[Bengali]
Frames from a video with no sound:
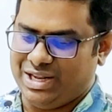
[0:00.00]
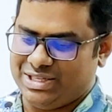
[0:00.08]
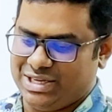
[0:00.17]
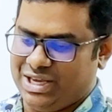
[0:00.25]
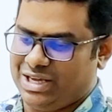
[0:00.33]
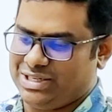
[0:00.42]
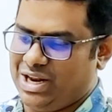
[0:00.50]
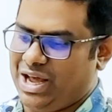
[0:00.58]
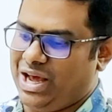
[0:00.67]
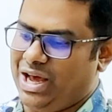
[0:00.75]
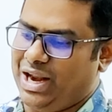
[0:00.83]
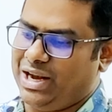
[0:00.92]
নিজেই আসলে
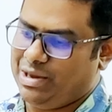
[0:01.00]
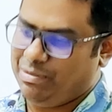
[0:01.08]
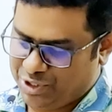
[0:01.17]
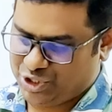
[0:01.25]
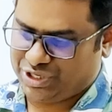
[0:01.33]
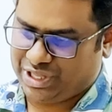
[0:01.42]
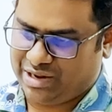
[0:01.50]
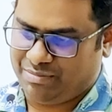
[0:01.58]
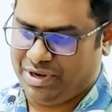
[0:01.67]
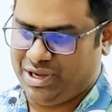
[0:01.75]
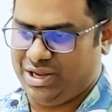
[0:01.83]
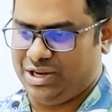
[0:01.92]
আরেকটি পিসর
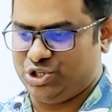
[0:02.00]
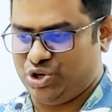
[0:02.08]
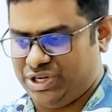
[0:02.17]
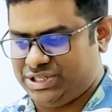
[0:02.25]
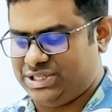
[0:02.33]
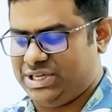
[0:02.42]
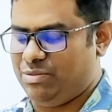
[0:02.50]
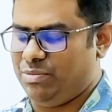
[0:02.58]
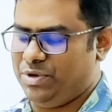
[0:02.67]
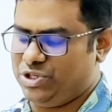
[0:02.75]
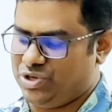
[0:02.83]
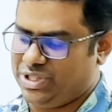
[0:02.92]
থেরাপি জন্য এসেছেন এবং
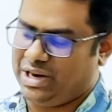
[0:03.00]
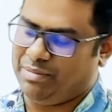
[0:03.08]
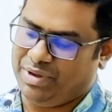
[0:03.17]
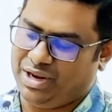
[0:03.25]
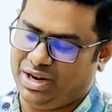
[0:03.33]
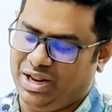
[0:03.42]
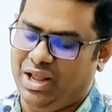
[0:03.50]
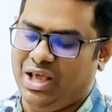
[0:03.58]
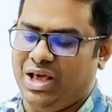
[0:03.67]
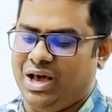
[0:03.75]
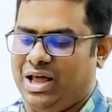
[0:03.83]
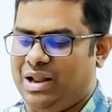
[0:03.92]
পিসর থেরাপি নিলেন
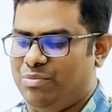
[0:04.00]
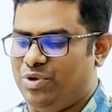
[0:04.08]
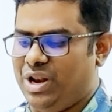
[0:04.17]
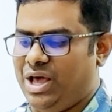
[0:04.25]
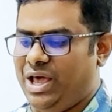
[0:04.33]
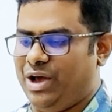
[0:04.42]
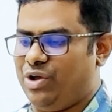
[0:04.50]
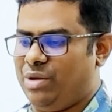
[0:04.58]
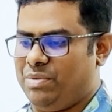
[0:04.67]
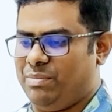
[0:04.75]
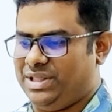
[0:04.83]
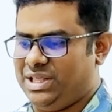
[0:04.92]
আলহামদুলিল্লাহ এখন
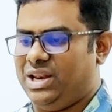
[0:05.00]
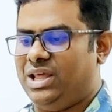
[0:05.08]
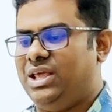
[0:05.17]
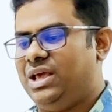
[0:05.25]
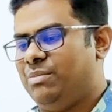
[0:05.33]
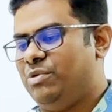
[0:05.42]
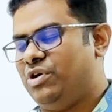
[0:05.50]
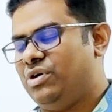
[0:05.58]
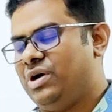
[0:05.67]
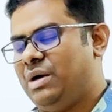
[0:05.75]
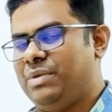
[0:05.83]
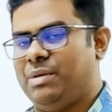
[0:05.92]
আপনার ব্যথা নেই এবং
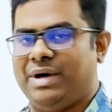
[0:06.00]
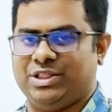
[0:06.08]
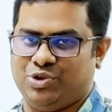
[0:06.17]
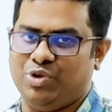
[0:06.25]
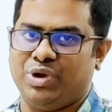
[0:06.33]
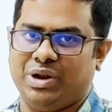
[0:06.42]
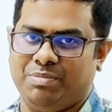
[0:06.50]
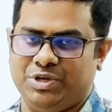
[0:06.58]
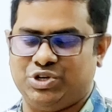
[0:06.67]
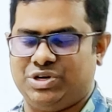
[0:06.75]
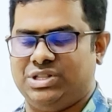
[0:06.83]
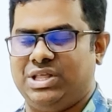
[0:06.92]
আমরা মাত্রই ওনার
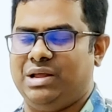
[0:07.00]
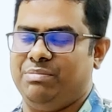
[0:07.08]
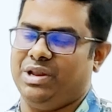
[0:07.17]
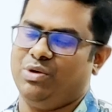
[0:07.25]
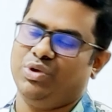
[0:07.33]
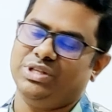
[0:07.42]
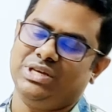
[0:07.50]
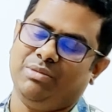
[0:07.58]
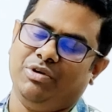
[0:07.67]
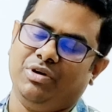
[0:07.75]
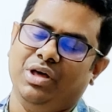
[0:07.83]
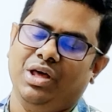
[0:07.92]
পিসর থেরাপিটি করেছি
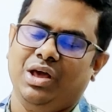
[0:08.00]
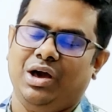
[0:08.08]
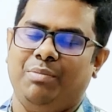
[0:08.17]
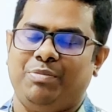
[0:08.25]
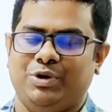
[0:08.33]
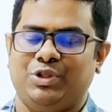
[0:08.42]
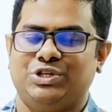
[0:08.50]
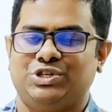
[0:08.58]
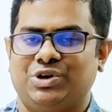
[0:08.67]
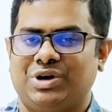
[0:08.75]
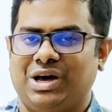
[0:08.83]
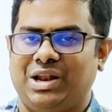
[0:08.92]
এবং প্রিয়
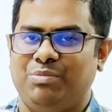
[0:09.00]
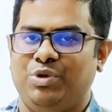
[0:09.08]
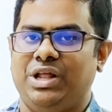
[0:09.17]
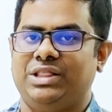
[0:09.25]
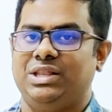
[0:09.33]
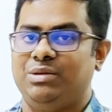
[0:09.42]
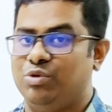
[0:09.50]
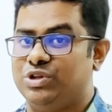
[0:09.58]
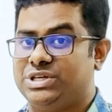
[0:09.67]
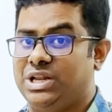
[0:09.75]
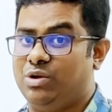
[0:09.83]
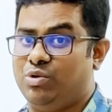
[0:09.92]
দর্শক আলহামদুলিল্লাহ তিনি
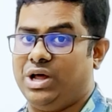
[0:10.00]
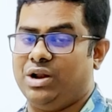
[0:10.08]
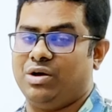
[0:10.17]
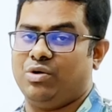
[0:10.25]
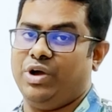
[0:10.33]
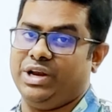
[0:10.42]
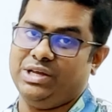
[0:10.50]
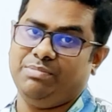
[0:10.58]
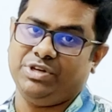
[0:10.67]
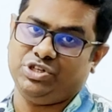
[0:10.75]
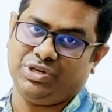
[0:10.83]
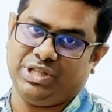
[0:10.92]
বলছিলেন ওনার কয়েকটি
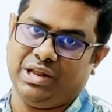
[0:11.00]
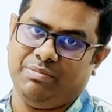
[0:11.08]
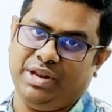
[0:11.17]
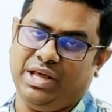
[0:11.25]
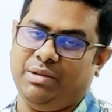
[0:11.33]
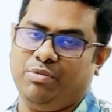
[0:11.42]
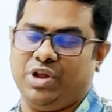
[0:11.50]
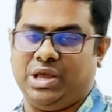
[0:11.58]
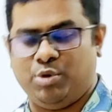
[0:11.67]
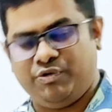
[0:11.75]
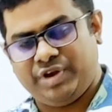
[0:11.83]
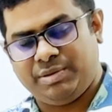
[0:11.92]
পিসর থেরাপি নেওয়ার পর
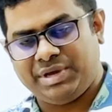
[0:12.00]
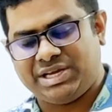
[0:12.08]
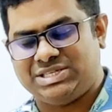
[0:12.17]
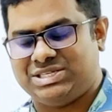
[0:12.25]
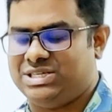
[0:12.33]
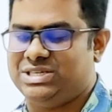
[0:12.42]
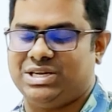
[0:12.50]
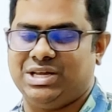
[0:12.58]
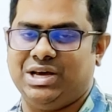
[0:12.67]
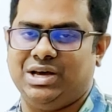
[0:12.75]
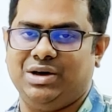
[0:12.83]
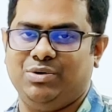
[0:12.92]
কেমন ফিডব্যাক এসেছে
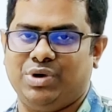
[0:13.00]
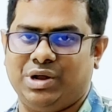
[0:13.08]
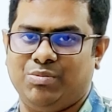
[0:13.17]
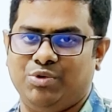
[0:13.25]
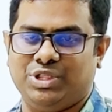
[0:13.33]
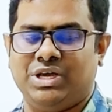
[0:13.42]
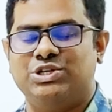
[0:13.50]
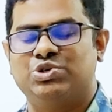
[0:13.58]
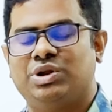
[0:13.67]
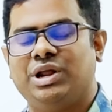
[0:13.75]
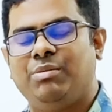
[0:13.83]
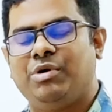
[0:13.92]
সেটা ওনার মুখ থেকে
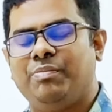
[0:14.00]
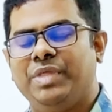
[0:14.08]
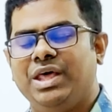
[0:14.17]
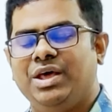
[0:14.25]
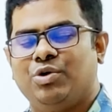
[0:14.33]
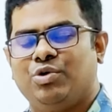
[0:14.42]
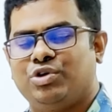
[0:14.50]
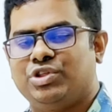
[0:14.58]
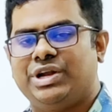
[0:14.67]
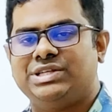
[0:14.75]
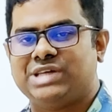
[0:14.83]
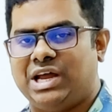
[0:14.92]
শুনলেন এবং কোনো
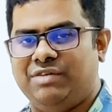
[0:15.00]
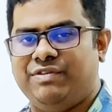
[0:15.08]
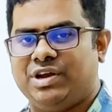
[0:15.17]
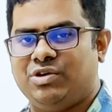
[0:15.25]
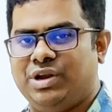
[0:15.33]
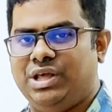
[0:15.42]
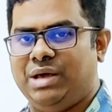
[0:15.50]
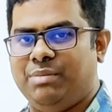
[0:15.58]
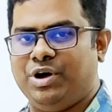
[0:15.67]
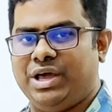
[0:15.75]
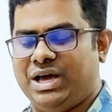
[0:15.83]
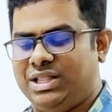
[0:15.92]
ধরনের সাইড এফেক্ট হয়নি
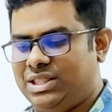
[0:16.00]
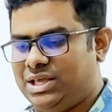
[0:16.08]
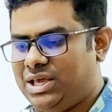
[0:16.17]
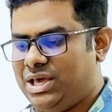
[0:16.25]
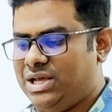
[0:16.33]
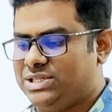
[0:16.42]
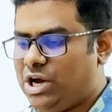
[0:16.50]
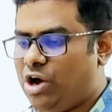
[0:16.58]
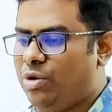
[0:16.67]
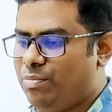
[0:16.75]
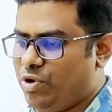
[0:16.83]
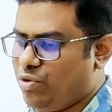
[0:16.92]
এবং এখান থেকে
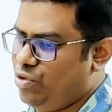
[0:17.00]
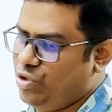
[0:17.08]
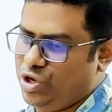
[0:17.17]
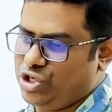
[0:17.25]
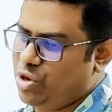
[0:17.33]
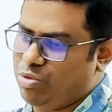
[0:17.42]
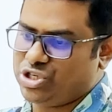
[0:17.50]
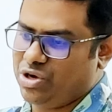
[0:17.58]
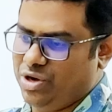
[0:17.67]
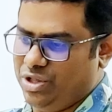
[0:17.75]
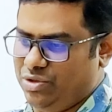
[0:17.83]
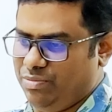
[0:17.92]
যাওয়ার পর কোনো ধরনের সমস্যা
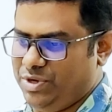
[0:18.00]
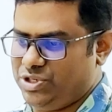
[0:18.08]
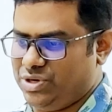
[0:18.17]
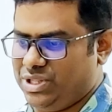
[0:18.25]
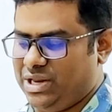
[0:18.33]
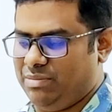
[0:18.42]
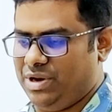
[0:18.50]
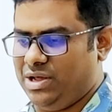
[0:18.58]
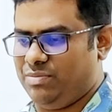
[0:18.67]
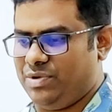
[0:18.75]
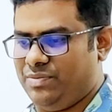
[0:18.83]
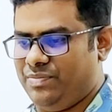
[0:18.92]
হয়নি তো পিসর কোনো
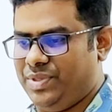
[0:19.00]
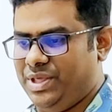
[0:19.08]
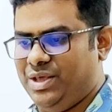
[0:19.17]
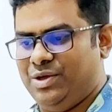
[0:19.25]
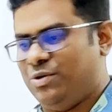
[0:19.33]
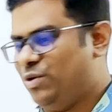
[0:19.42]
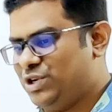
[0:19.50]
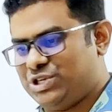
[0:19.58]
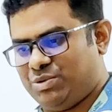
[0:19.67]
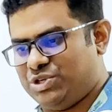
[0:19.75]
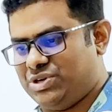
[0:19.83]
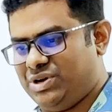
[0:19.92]
সমস্যা নেই স্যার কোনো
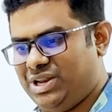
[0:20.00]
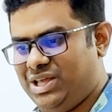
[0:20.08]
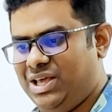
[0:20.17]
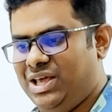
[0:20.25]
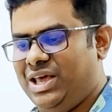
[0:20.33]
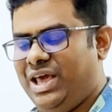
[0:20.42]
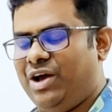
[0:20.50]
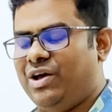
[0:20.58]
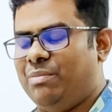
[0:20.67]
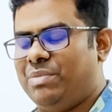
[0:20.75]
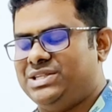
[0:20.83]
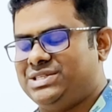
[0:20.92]
সমস্যা হয়নি এখন
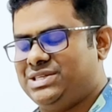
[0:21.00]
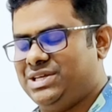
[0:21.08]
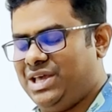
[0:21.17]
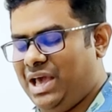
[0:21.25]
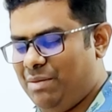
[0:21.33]
আপনার স্ত্রী